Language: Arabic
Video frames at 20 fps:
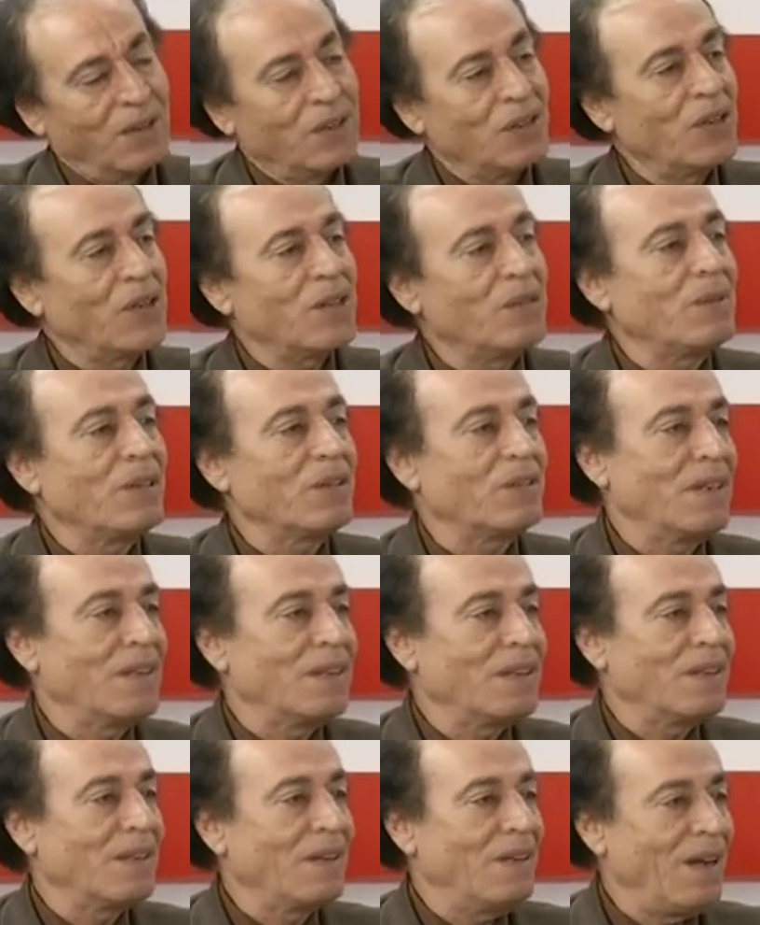ضربت
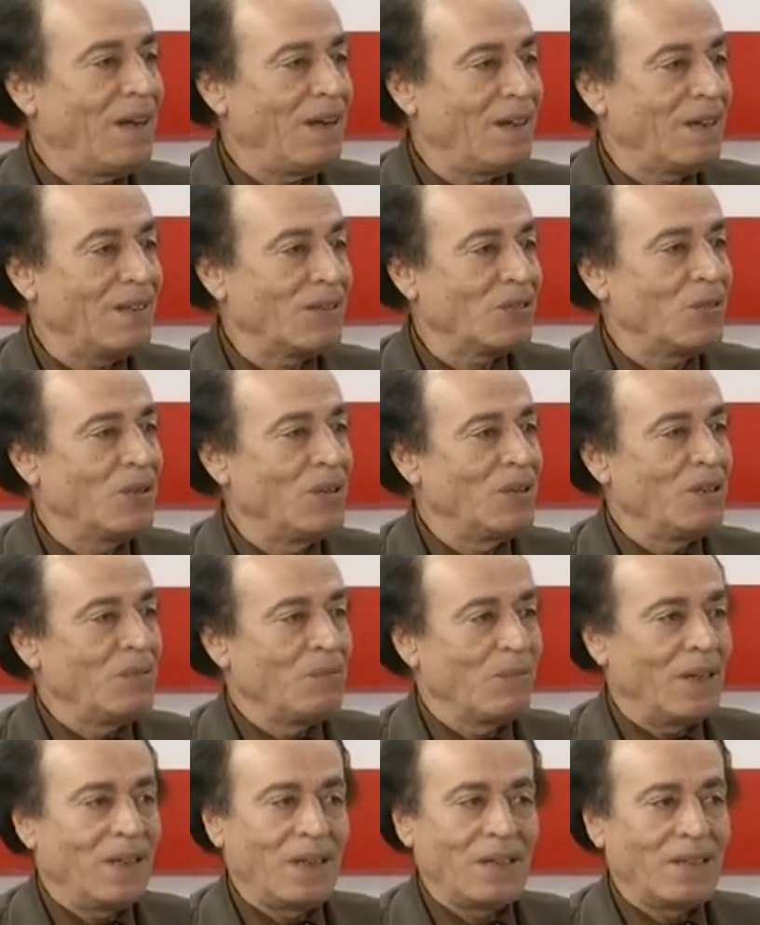عرض الحائط
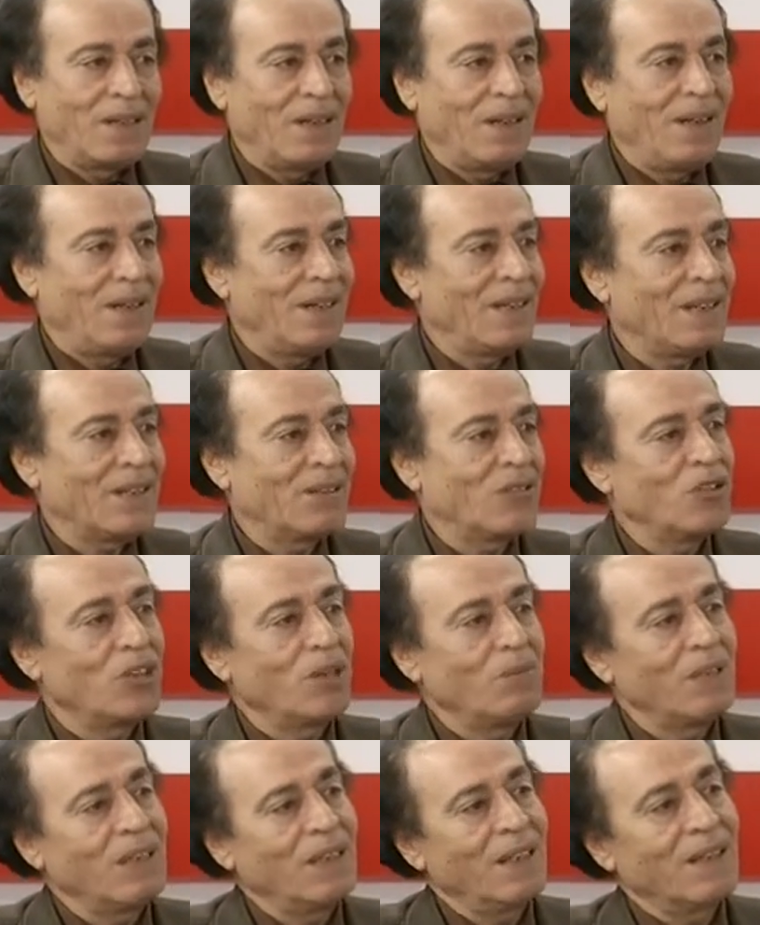بعرض الحائط
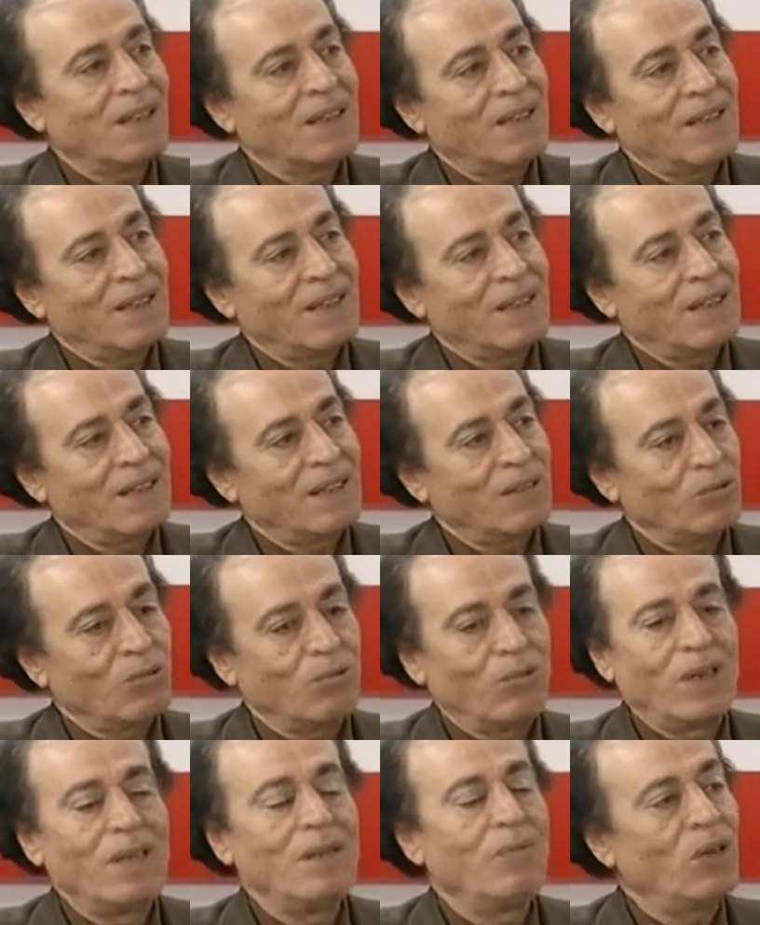جميع القرارات
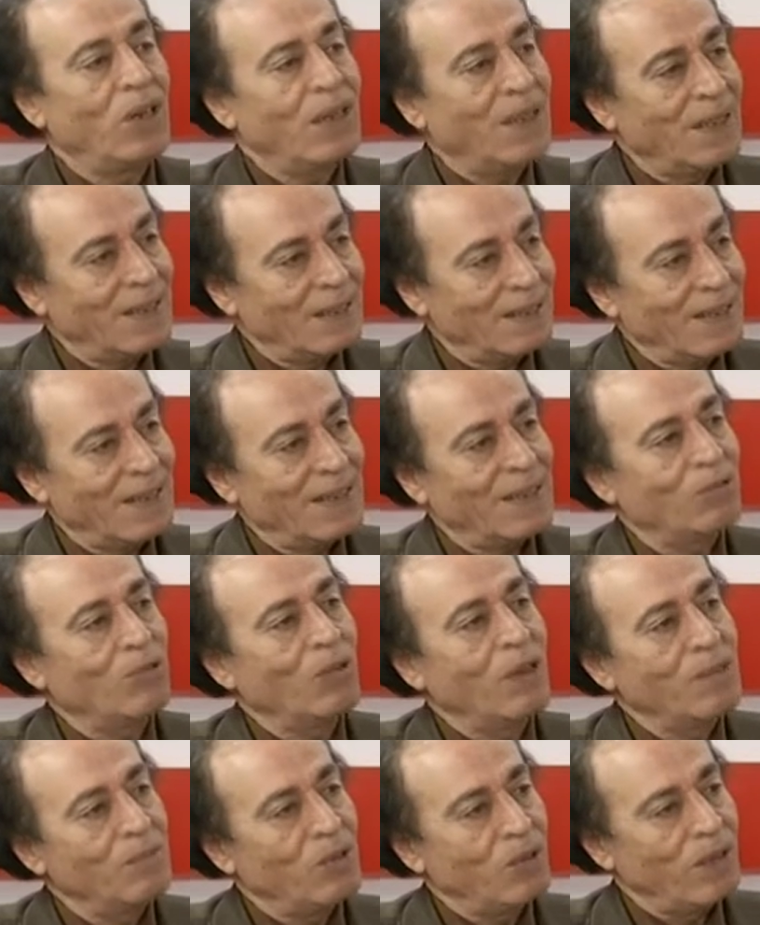والمعاهدات
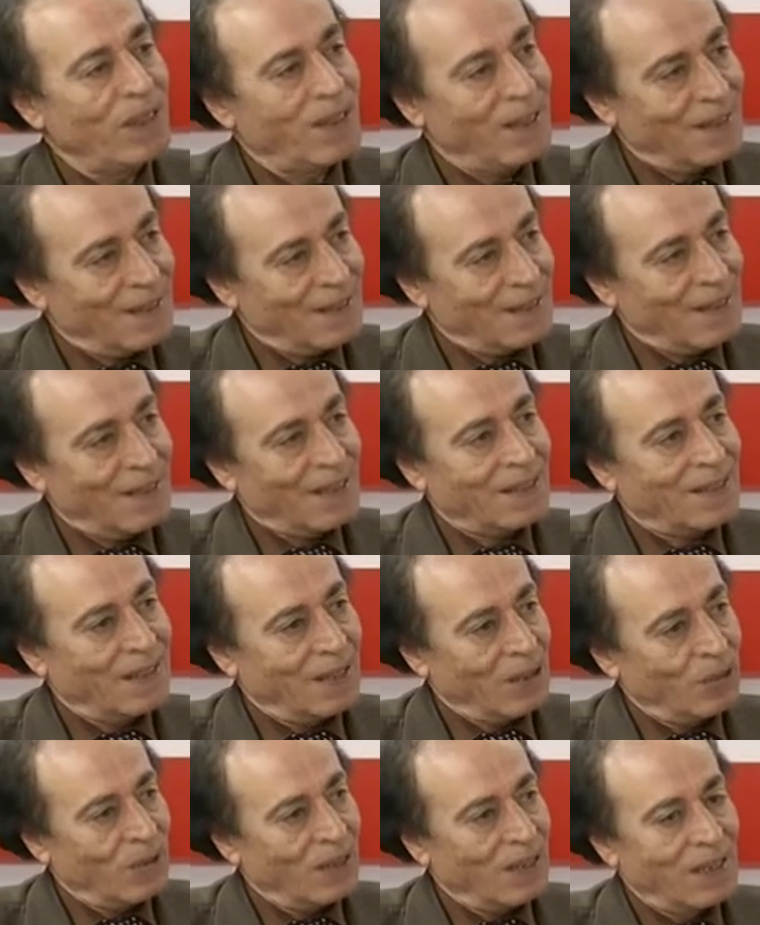والمواثيق
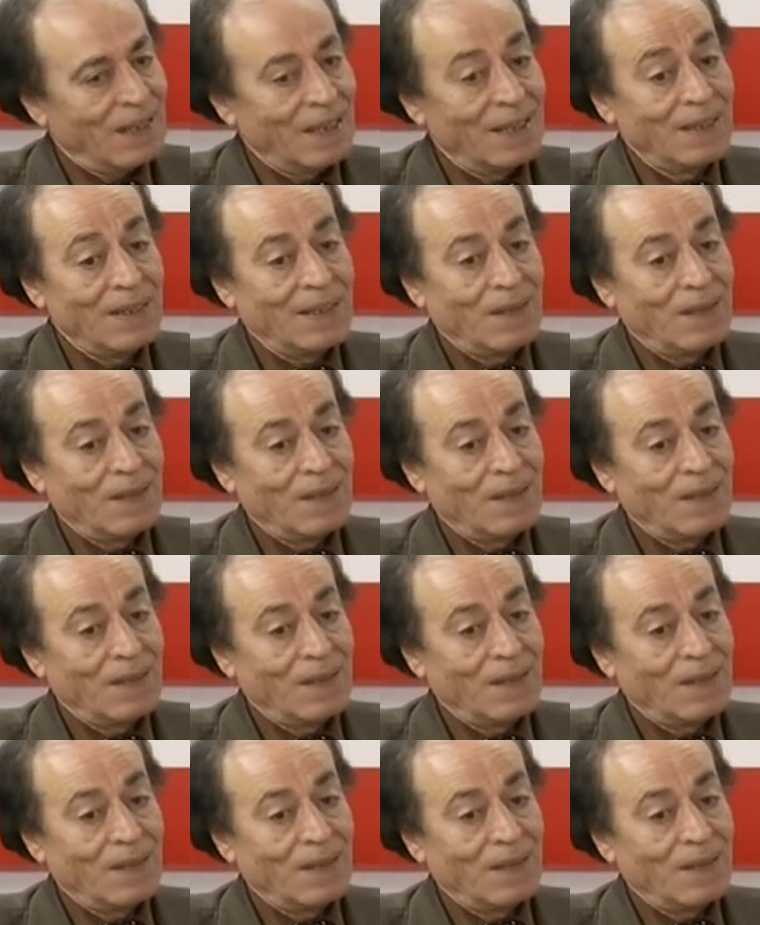الدوليه